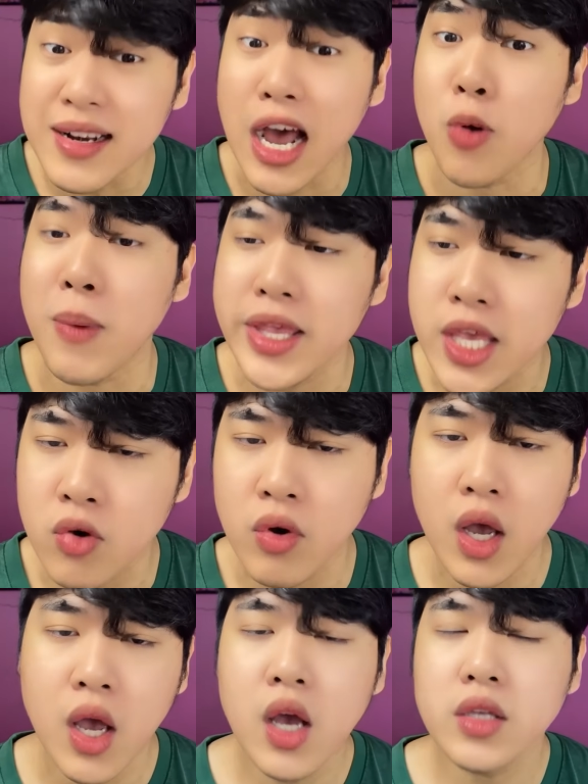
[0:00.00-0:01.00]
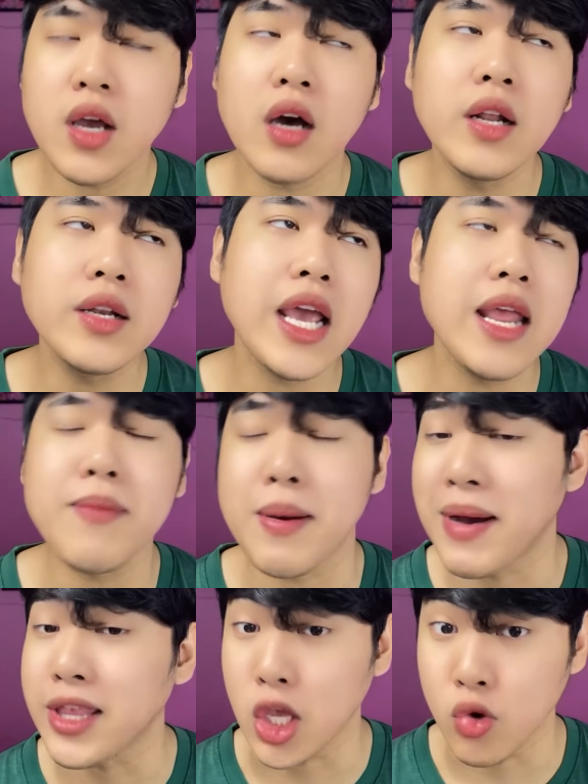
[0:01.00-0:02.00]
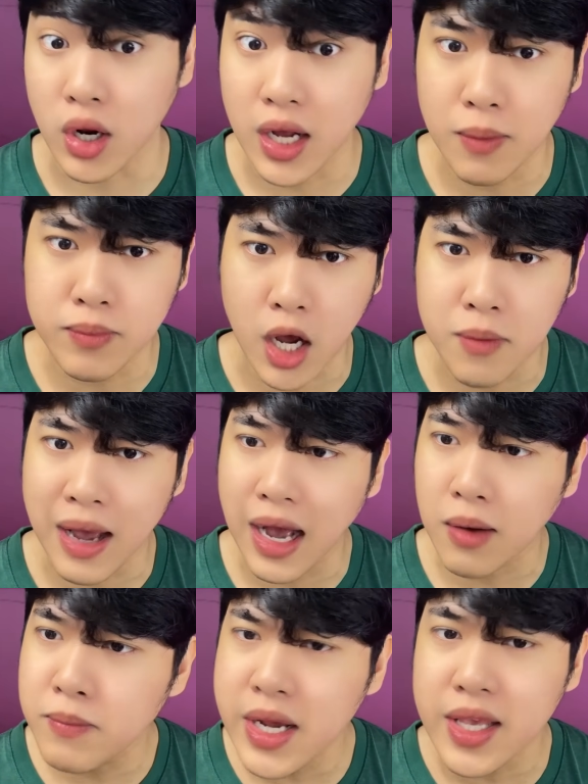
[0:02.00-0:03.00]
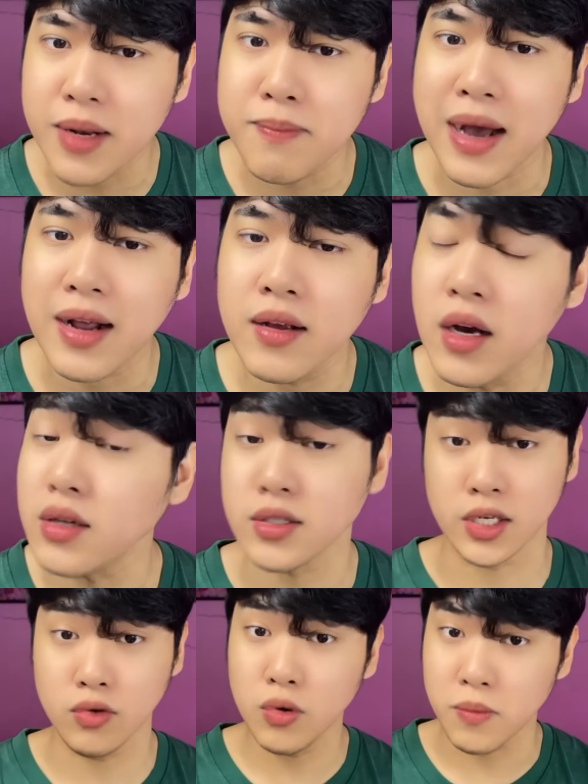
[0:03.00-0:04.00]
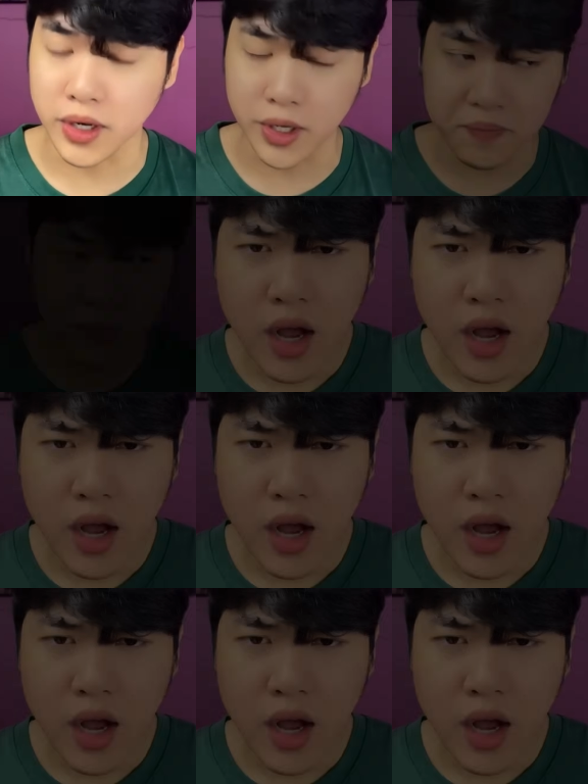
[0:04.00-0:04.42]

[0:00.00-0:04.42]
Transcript: đầu bao nhiêu, cho đến khi mà bà chịu đựng không nổi, bà không biết gì hết, bà ngất xỉu luôn mọi người.